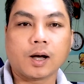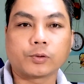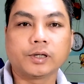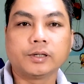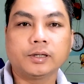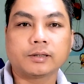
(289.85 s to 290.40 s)

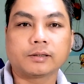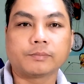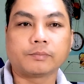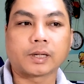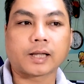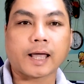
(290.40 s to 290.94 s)
hầu như
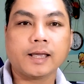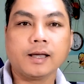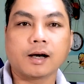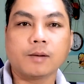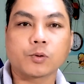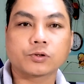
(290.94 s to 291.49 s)
mình
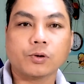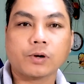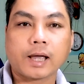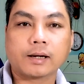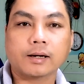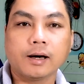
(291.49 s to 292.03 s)
thấy ở một
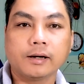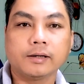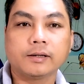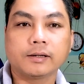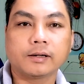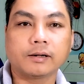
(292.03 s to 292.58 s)
số khác
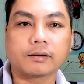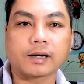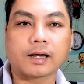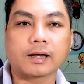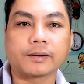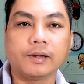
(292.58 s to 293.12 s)
nơi
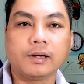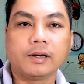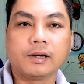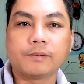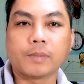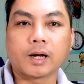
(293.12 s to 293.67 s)
hoặc là
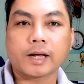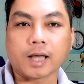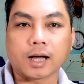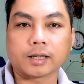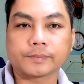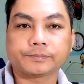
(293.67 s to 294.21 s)
mình
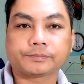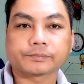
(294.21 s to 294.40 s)
đang nhận